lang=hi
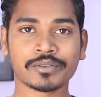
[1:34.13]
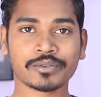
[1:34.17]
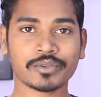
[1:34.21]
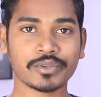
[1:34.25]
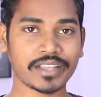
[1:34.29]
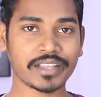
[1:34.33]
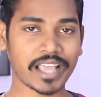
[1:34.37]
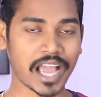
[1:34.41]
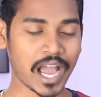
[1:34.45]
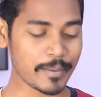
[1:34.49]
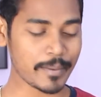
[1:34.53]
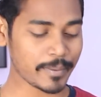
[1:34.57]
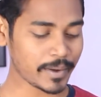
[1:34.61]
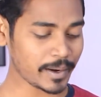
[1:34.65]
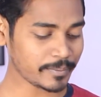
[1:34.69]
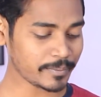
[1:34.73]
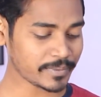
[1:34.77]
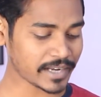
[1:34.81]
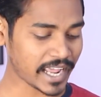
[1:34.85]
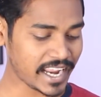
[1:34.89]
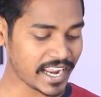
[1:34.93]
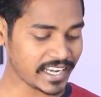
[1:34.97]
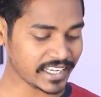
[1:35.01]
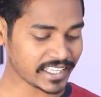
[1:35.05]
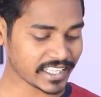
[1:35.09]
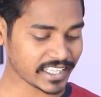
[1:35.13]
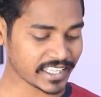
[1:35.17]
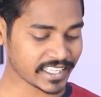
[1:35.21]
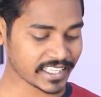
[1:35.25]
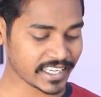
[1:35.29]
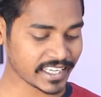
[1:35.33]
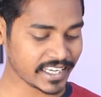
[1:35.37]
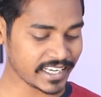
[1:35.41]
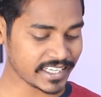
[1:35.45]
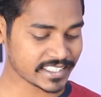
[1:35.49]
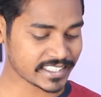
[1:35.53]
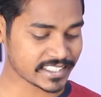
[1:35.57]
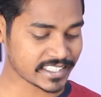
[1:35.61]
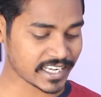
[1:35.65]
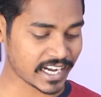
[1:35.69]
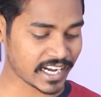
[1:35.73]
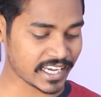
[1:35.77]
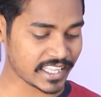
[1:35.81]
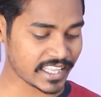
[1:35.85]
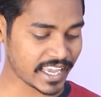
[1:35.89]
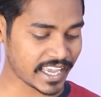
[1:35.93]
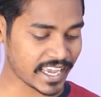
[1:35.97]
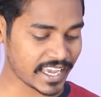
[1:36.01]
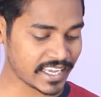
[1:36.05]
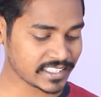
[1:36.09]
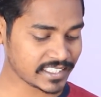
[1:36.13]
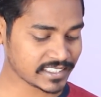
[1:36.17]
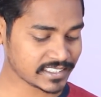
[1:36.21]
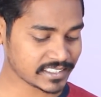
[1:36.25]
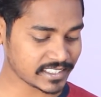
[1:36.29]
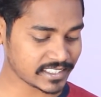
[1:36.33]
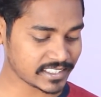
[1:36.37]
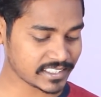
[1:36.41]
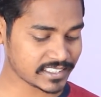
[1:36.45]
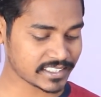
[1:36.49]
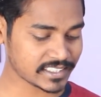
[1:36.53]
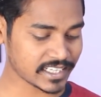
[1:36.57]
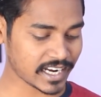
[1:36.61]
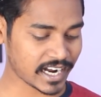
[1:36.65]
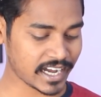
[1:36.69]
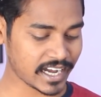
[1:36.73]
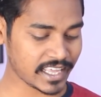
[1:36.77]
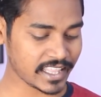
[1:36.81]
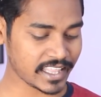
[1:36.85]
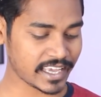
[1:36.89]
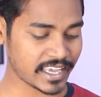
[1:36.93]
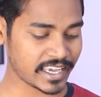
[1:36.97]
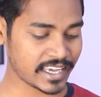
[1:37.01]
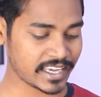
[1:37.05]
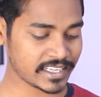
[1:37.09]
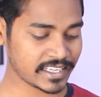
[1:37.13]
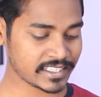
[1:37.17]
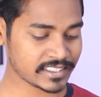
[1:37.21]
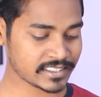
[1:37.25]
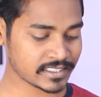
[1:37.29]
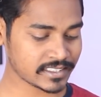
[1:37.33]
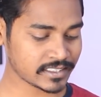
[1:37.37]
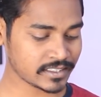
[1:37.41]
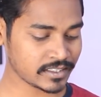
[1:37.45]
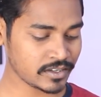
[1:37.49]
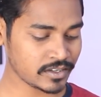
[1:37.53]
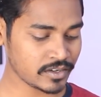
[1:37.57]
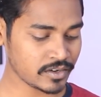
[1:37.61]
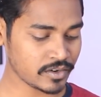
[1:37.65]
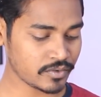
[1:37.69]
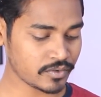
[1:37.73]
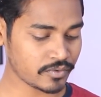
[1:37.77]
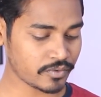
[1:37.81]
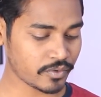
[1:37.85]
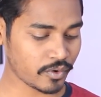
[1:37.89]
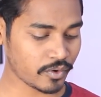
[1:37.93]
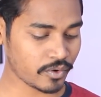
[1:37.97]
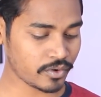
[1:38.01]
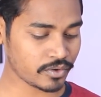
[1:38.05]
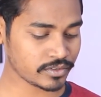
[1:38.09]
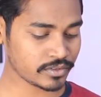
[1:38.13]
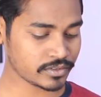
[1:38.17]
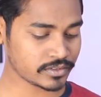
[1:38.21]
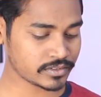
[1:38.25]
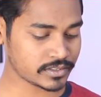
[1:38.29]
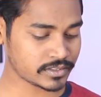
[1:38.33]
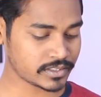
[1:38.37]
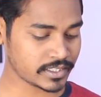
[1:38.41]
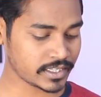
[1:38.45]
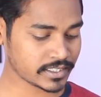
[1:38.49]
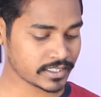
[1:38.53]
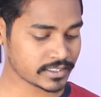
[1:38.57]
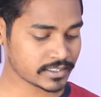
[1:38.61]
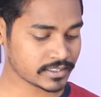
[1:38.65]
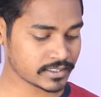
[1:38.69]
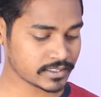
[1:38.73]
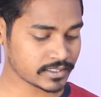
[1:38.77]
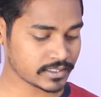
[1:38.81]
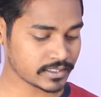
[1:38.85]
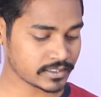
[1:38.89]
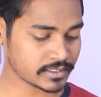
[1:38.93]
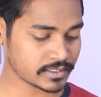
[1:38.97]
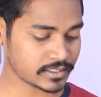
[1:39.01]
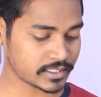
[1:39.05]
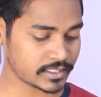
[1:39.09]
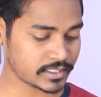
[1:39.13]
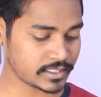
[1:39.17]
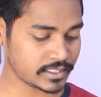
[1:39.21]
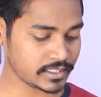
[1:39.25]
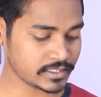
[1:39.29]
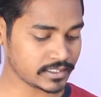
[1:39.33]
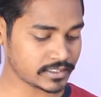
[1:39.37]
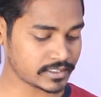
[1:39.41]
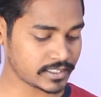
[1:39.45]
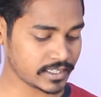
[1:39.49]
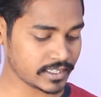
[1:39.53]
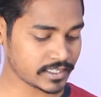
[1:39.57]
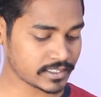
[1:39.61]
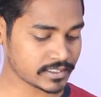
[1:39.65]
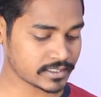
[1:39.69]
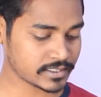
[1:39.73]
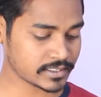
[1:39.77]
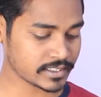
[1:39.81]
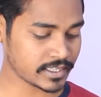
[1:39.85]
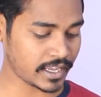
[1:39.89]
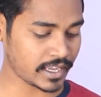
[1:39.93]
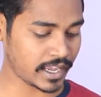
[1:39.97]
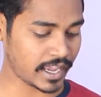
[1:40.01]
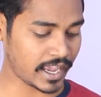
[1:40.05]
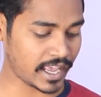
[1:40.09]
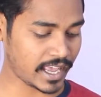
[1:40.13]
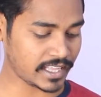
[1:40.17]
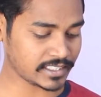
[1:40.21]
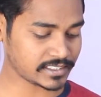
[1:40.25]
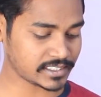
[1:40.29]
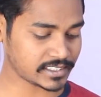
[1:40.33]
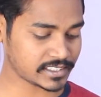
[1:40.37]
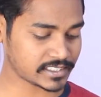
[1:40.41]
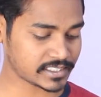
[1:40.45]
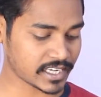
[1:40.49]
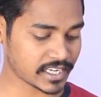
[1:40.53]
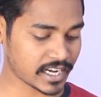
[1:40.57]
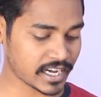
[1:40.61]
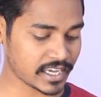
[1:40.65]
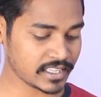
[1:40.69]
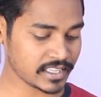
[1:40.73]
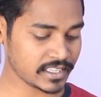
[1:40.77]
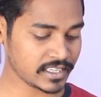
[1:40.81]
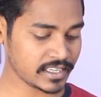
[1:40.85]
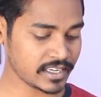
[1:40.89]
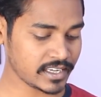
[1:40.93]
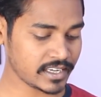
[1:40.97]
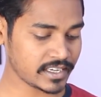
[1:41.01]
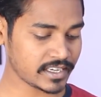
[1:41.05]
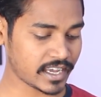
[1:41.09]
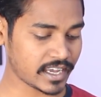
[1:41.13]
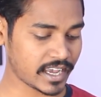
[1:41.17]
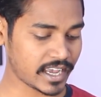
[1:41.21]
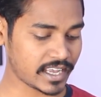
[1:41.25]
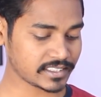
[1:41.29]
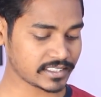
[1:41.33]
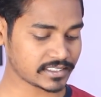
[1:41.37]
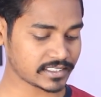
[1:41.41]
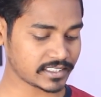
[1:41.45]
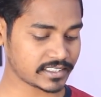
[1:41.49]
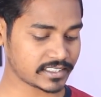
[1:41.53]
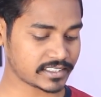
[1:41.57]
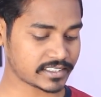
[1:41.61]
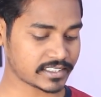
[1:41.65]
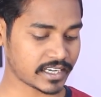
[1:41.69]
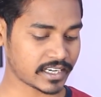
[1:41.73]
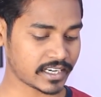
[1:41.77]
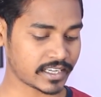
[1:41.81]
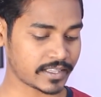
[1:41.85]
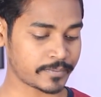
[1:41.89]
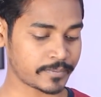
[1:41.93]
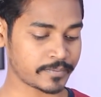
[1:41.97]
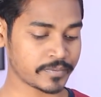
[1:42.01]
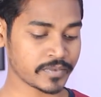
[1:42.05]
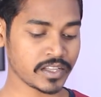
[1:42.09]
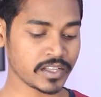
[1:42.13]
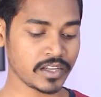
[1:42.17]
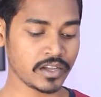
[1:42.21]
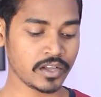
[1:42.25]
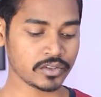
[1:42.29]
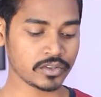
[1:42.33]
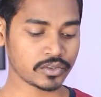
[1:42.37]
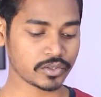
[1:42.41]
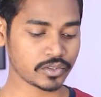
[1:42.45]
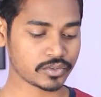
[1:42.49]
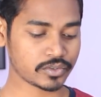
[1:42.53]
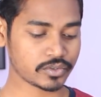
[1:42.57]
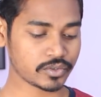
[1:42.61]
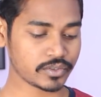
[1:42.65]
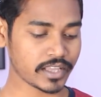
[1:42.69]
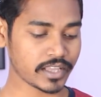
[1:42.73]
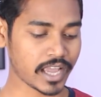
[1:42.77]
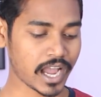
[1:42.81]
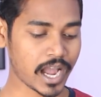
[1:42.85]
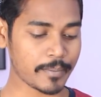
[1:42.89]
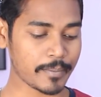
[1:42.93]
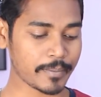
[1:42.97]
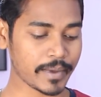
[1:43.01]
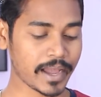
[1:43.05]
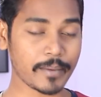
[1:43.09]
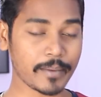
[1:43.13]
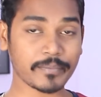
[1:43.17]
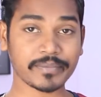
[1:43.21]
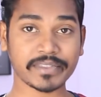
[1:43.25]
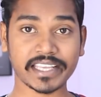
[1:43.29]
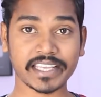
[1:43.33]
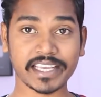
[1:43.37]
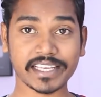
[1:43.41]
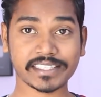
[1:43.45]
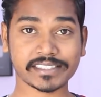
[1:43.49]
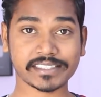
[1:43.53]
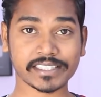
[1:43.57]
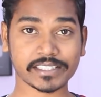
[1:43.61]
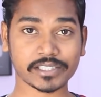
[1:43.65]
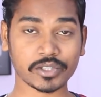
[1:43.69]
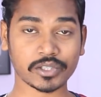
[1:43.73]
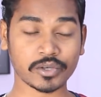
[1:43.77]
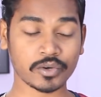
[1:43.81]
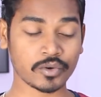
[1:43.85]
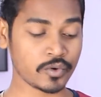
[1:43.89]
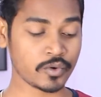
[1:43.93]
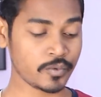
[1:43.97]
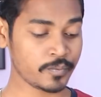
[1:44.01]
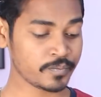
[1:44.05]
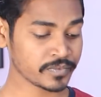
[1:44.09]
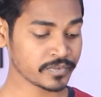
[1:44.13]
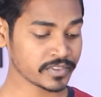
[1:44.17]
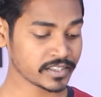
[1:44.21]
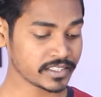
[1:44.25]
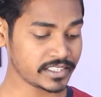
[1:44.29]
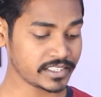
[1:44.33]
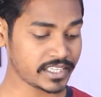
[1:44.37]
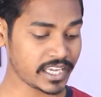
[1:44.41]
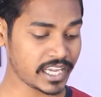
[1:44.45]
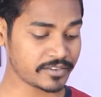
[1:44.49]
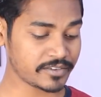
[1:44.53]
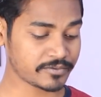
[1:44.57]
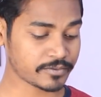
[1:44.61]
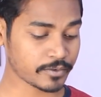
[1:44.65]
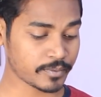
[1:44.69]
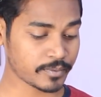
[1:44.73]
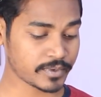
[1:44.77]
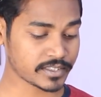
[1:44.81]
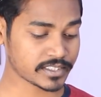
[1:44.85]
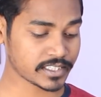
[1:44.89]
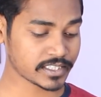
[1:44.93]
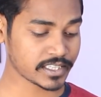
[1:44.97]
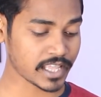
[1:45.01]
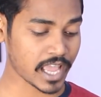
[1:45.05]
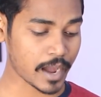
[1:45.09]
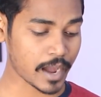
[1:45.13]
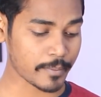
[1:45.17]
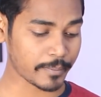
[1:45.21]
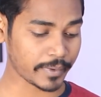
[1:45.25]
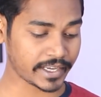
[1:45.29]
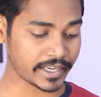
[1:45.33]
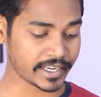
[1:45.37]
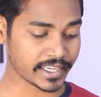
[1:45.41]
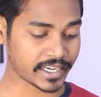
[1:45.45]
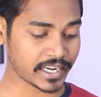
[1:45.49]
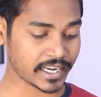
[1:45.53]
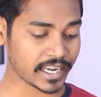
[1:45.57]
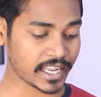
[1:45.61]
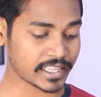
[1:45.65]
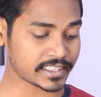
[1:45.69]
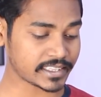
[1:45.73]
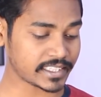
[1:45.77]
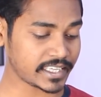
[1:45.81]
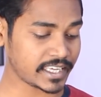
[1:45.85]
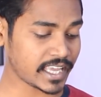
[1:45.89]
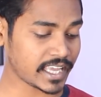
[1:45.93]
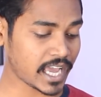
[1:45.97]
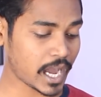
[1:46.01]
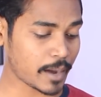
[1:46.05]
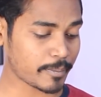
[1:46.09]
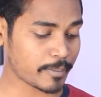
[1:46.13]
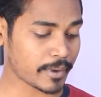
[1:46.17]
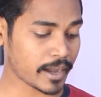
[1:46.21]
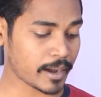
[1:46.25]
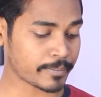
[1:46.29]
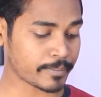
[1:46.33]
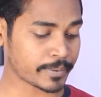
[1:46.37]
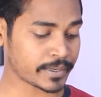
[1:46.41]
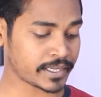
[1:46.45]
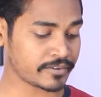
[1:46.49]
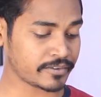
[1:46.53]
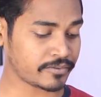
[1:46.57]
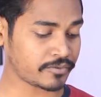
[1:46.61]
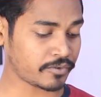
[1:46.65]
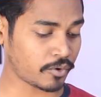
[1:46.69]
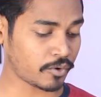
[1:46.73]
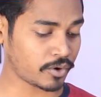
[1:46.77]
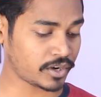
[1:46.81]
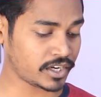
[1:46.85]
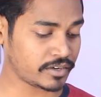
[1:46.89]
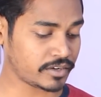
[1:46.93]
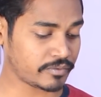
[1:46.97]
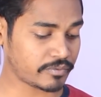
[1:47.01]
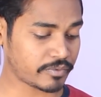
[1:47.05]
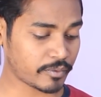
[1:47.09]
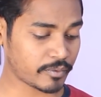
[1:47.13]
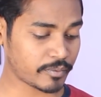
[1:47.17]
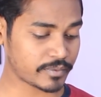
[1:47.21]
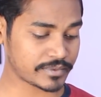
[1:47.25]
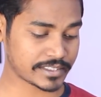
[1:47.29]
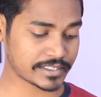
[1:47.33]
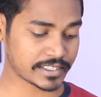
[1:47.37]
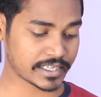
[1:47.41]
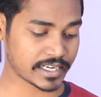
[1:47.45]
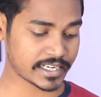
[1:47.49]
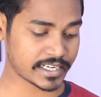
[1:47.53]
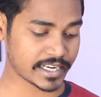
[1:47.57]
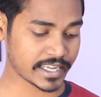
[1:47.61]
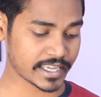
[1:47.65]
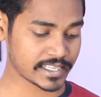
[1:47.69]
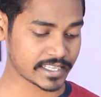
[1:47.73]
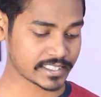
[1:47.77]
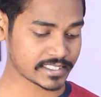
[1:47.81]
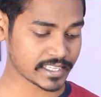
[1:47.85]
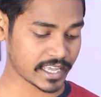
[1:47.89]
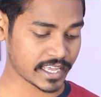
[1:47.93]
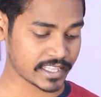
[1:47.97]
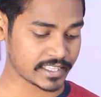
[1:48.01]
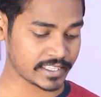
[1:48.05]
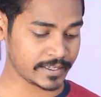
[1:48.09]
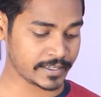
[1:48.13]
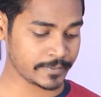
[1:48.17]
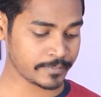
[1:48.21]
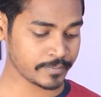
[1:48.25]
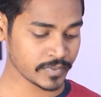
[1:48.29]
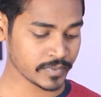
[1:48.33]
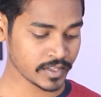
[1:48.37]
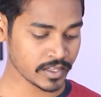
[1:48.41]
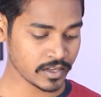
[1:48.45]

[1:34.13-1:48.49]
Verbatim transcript: तो यहाँ पे हम डायल करेंगे स्टार हैश स्टार हैश फोर सिक्स थ्री सिक्स हैश स्टार हैश स्टार तो दोस्तों यहाँ पे आप देख सकते हो ये इन्फॉर्मेशन यहाँ पे निकल आती है यहाँ पे आपकी फ़ोन इन्फॉर्मेशन आ जाएगी सारी